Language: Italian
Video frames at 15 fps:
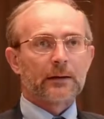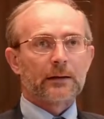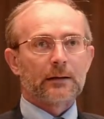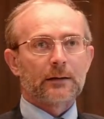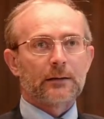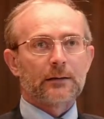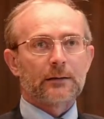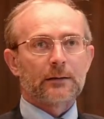
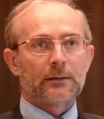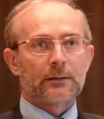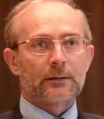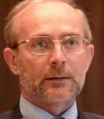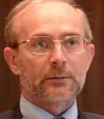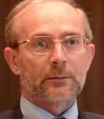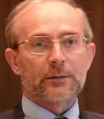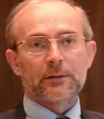e,
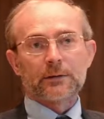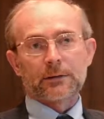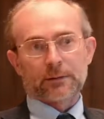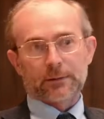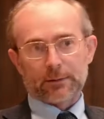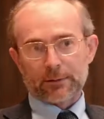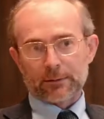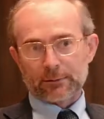e quindi
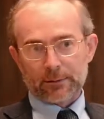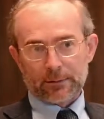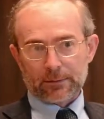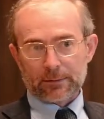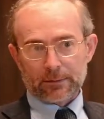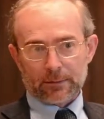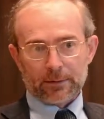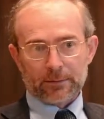eh, eh,
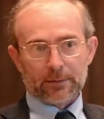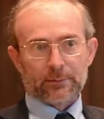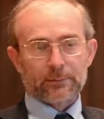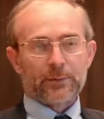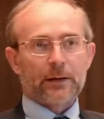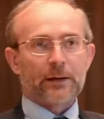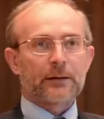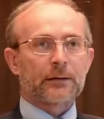
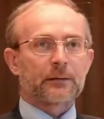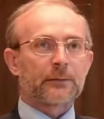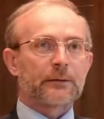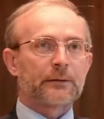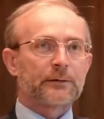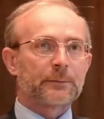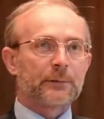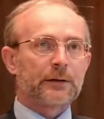ebbe anche
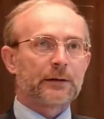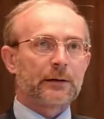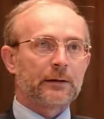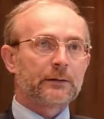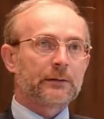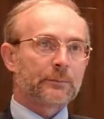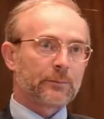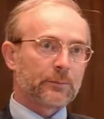
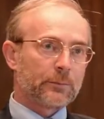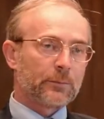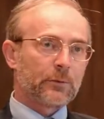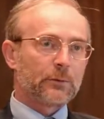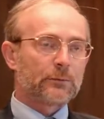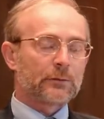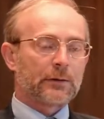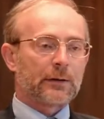quell'esperienza,
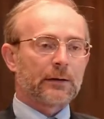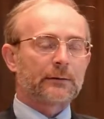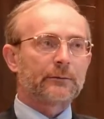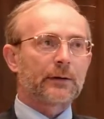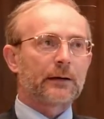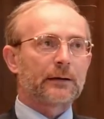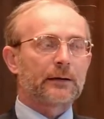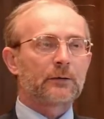oltre ai
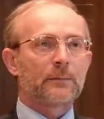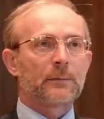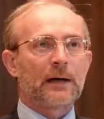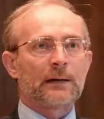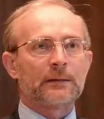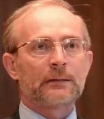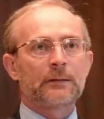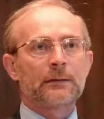vari
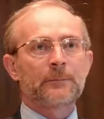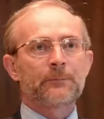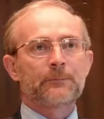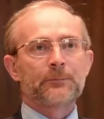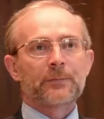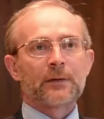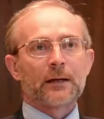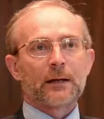comandi,
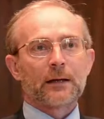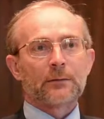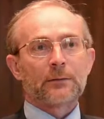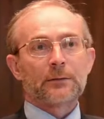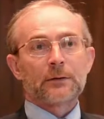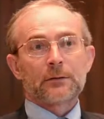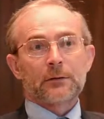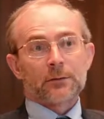e
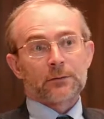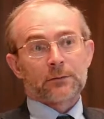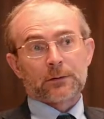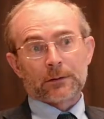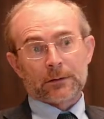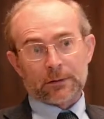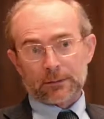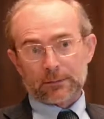quindi il nonno
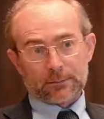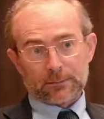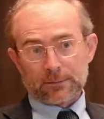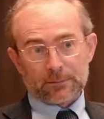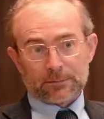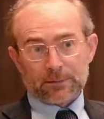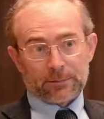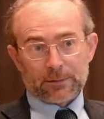
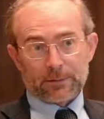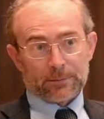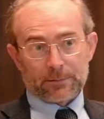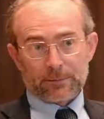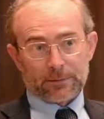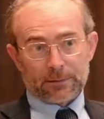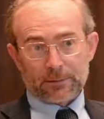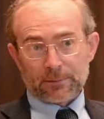era, sapeva
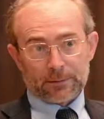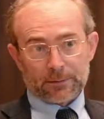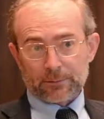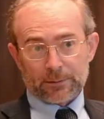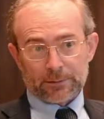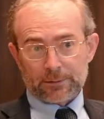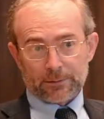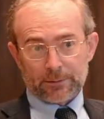perfettamente
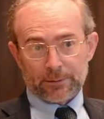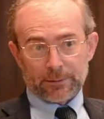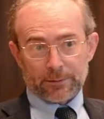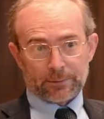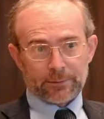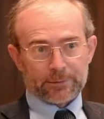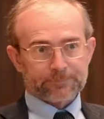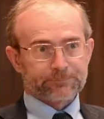quattro
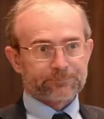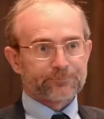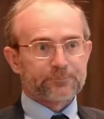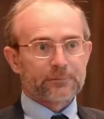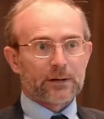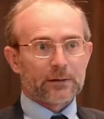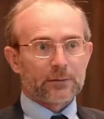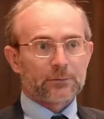lingue.
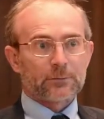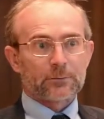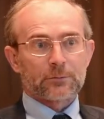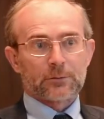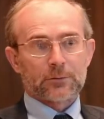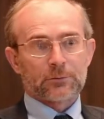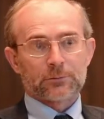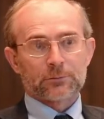E io sono
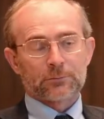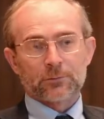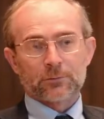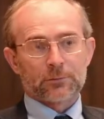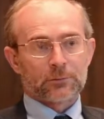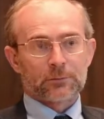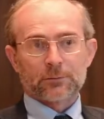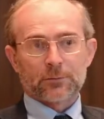cresciuto
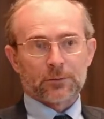con un